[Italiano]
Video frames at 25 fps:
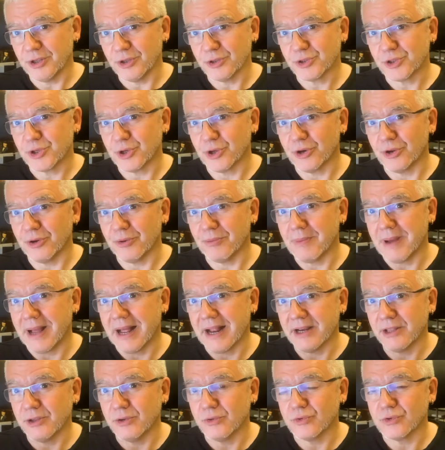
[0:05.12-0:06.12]
io sono
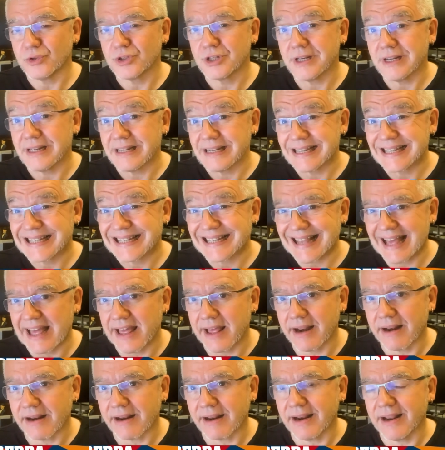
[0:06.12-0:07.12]
Marius
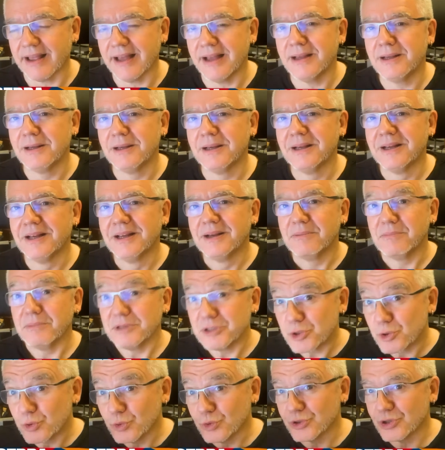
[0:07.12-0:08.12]
Serra, mi
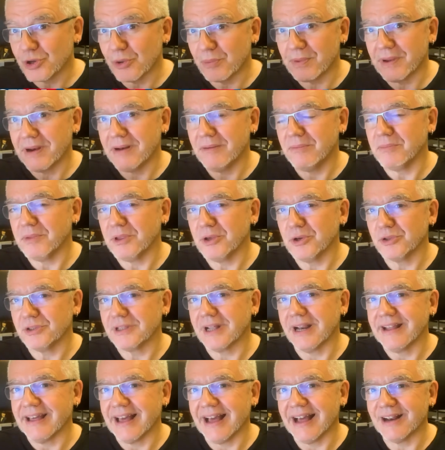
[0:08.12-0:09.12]
scuso per il mio
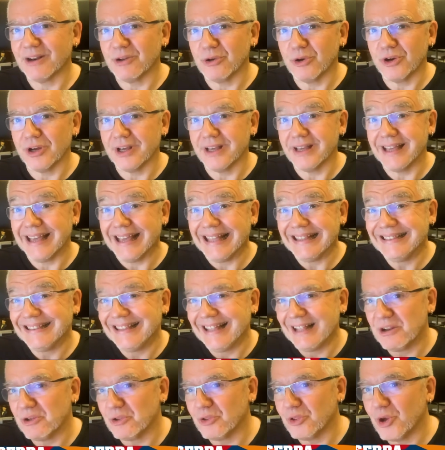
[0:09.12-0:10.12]
italiano
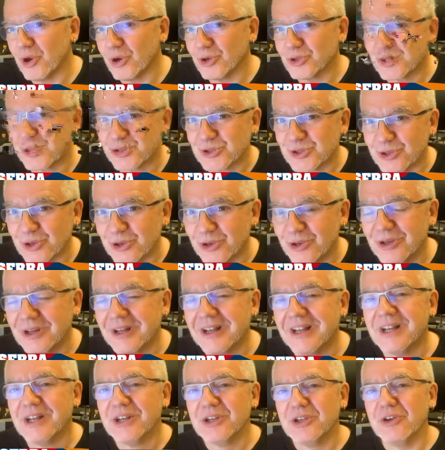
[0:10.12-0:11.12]
eterodosso.
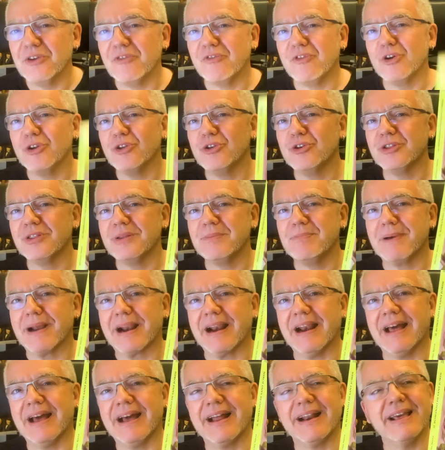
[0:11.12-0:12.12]
Io voglio di
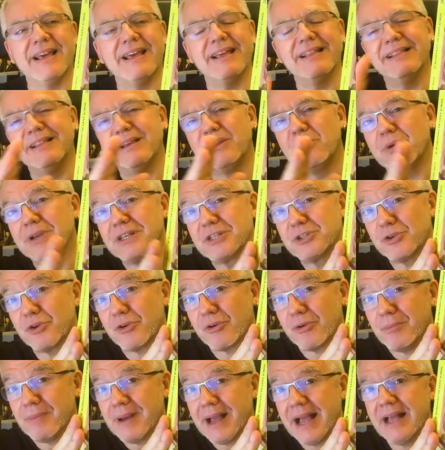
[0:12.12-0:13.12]
parlare di questo
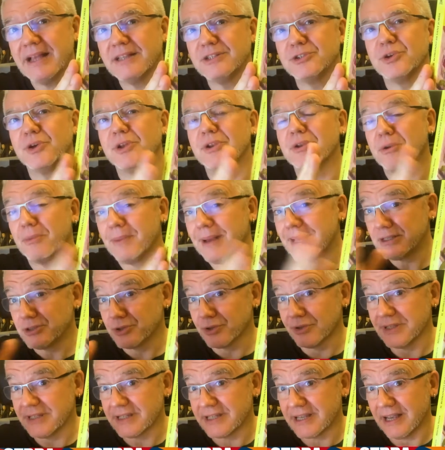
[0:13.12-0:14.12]
romanzo, il
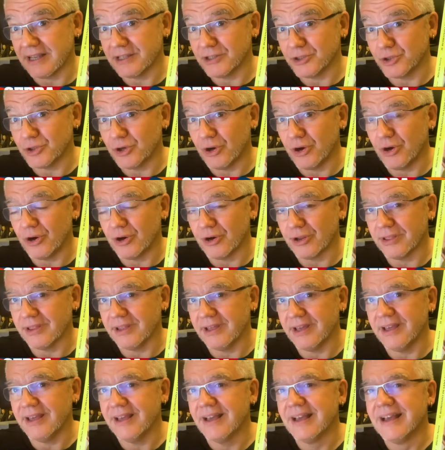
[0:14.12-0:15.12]
romanzo di San
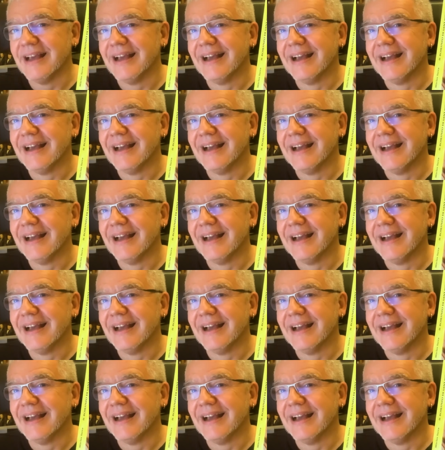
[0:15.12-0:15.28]
Giordi,